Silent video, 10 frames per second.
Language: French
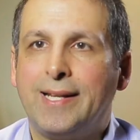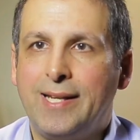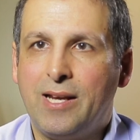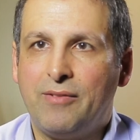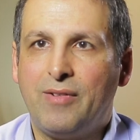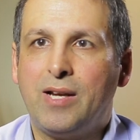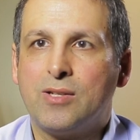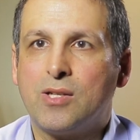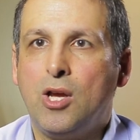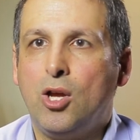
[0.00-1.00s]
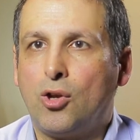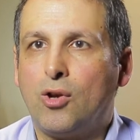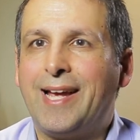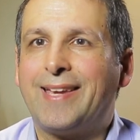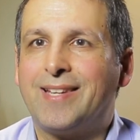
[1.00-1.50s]
années avancent,
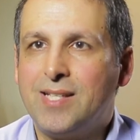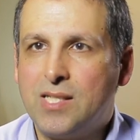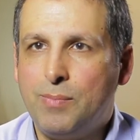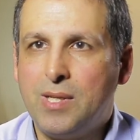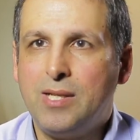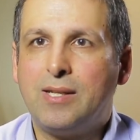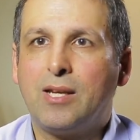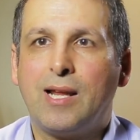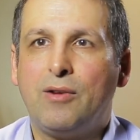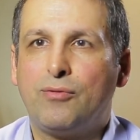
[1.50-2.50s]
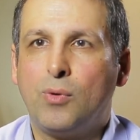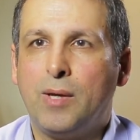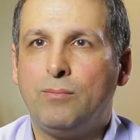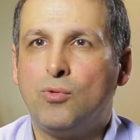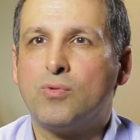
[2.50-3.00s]
que la crédibilité que la
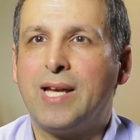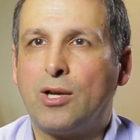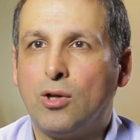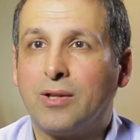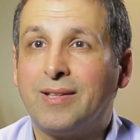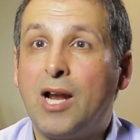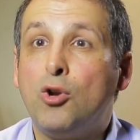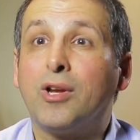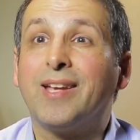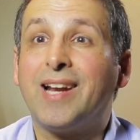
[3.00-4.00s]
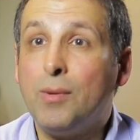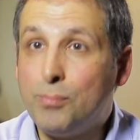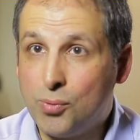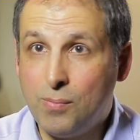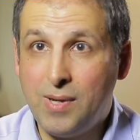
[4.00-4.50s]
FQM nous accorde dans le grand
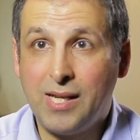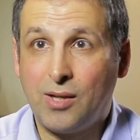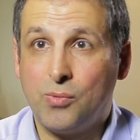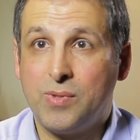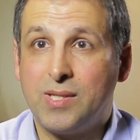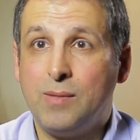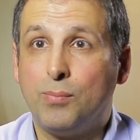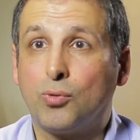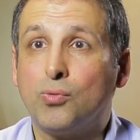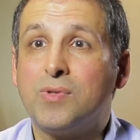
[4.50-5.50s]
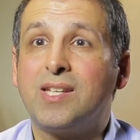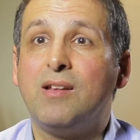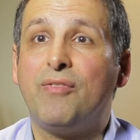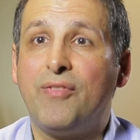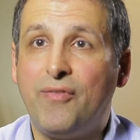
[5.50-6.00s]
public aussi, pour tout ce
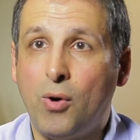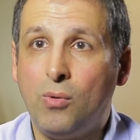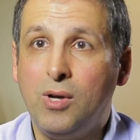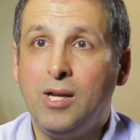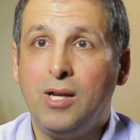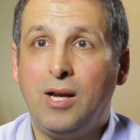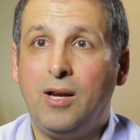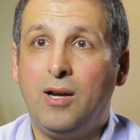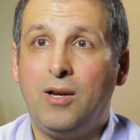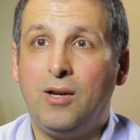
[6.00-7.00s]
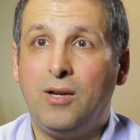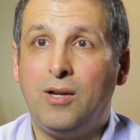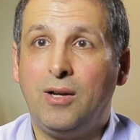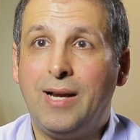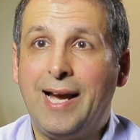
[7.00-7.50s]
qu'ils font
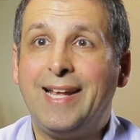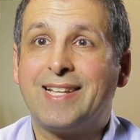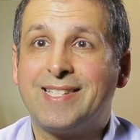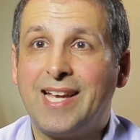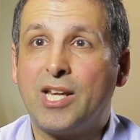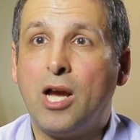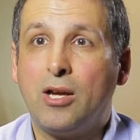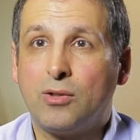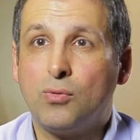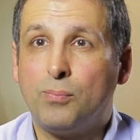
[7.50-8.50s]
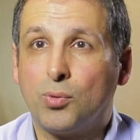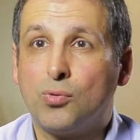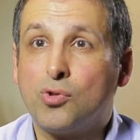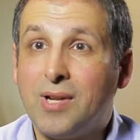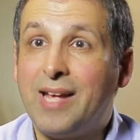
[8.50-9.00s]
euh, à l'extérieur, pour
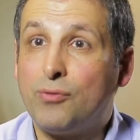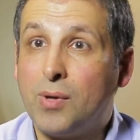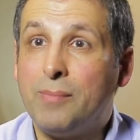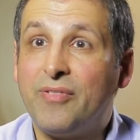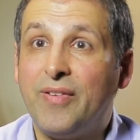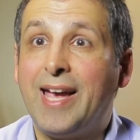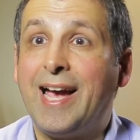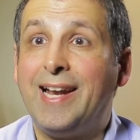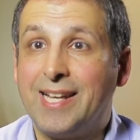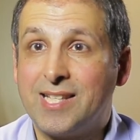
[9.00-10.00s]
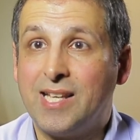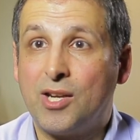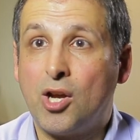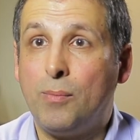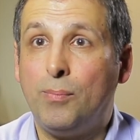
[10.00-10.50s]
tout ce que la FQM fait à
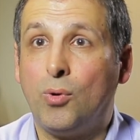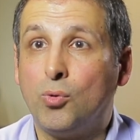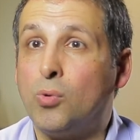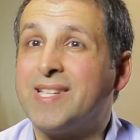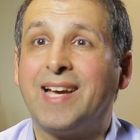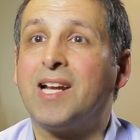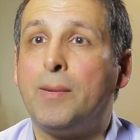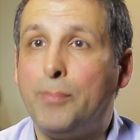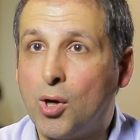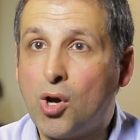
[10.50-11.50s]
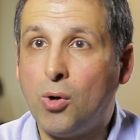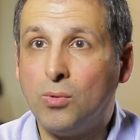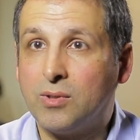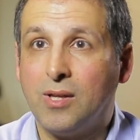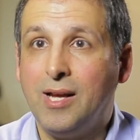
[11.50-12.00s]
l'extérieur, pour nous, on ne s'en rend pas
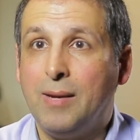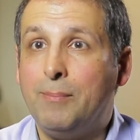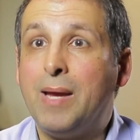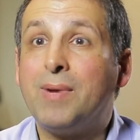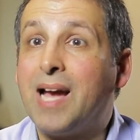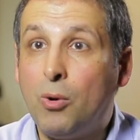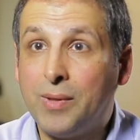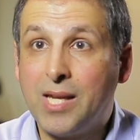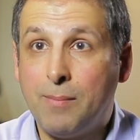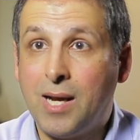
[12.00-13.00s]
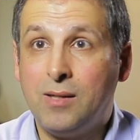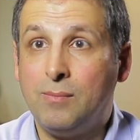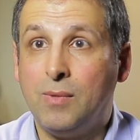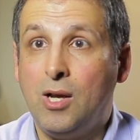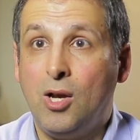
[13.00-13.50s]
compte. Même quand on est
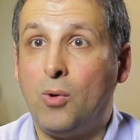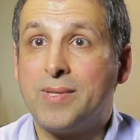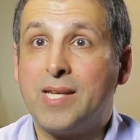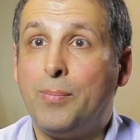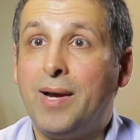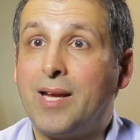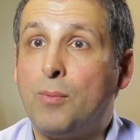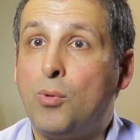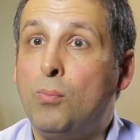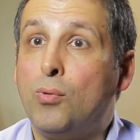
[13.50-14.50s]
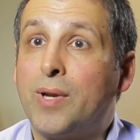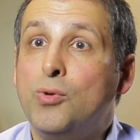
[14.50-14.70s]
membre, on ne sait pas à quel point on pourrait